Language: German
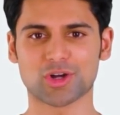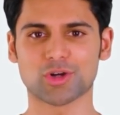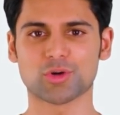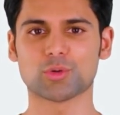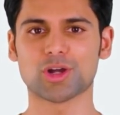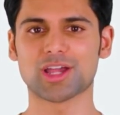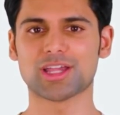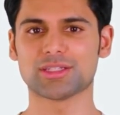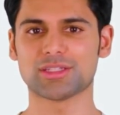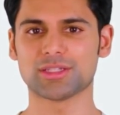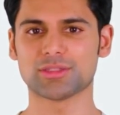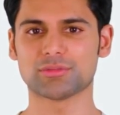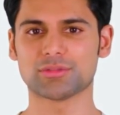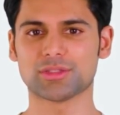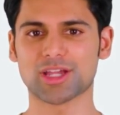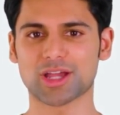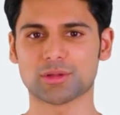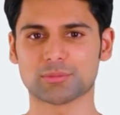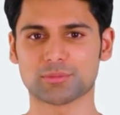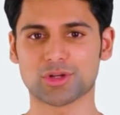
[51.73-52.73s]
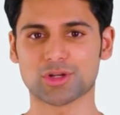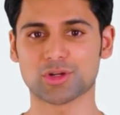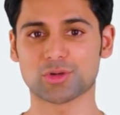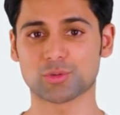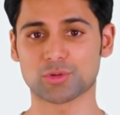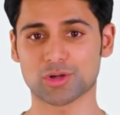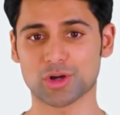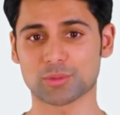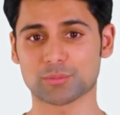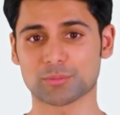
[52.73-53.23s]
Du kannst
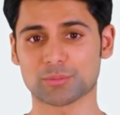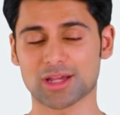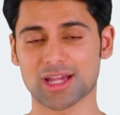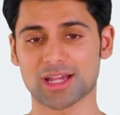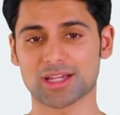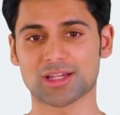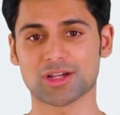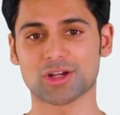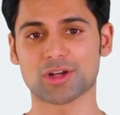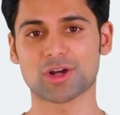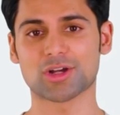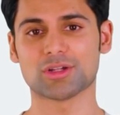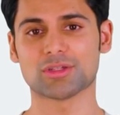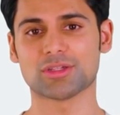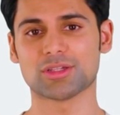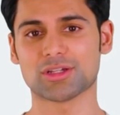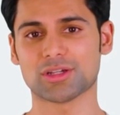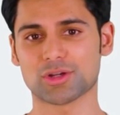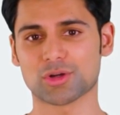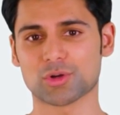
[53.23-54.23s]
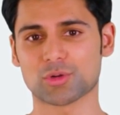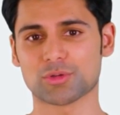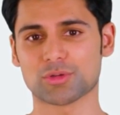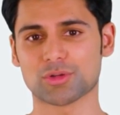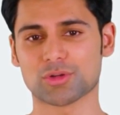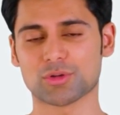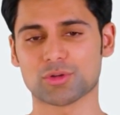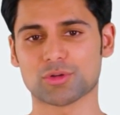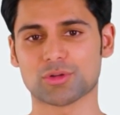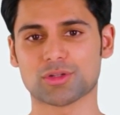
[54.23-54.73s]
FlameQ komplett
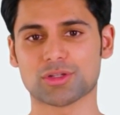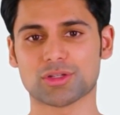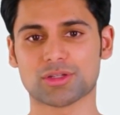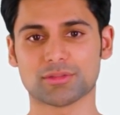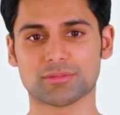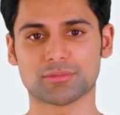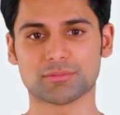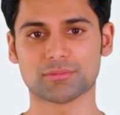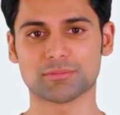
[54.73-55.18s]
kostenlos nutzen.